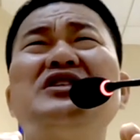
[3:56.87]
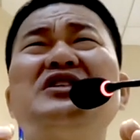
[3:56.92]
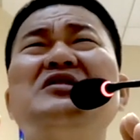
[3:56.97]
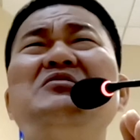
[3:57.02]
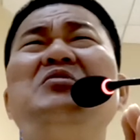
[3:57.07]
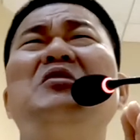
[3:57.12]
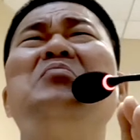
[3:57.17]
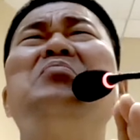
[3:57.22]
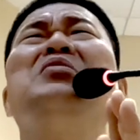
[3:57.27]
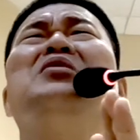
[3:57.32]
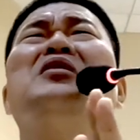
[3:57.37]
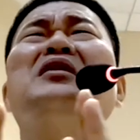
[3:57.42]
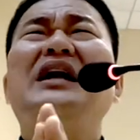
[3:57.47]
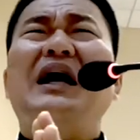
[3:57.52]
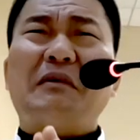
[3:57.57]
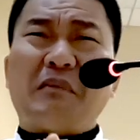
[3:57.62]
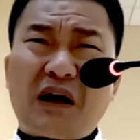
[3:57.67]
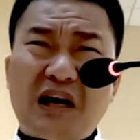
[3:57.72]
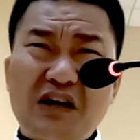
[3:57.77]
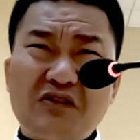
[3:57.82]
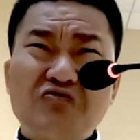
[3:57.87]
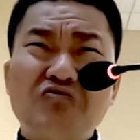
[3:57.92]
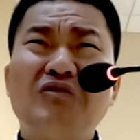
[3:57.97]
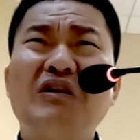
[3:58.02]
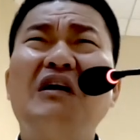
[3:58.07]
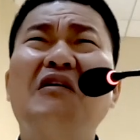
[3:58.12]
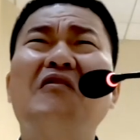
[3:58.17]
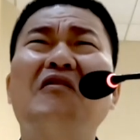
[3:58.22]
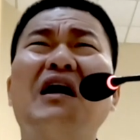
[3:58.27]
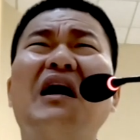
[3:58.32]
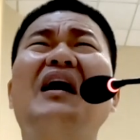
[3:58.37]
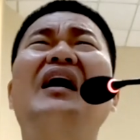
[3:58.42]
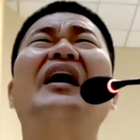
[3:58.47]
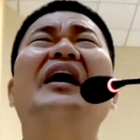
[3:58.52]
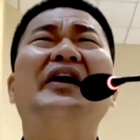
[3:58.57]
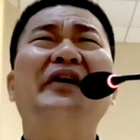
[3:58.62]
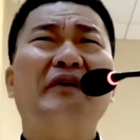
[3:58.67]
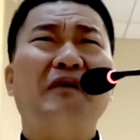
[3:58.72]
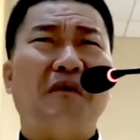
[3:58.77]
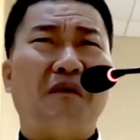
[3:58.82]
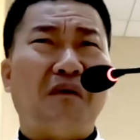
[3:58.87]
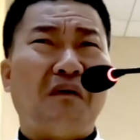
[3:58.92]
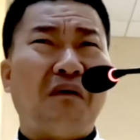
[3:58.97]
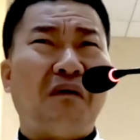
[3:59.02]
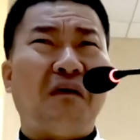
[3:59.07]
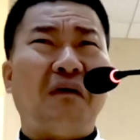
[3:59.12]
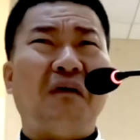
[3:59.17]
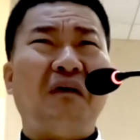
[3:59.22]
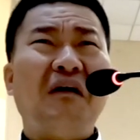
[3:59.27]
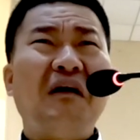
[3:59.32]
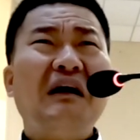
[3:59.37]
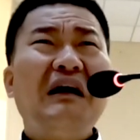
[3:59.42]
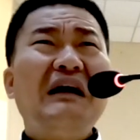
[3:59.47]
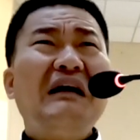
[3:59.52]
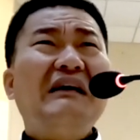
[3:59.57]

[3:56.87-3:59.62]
15%남겨주려고안 가요.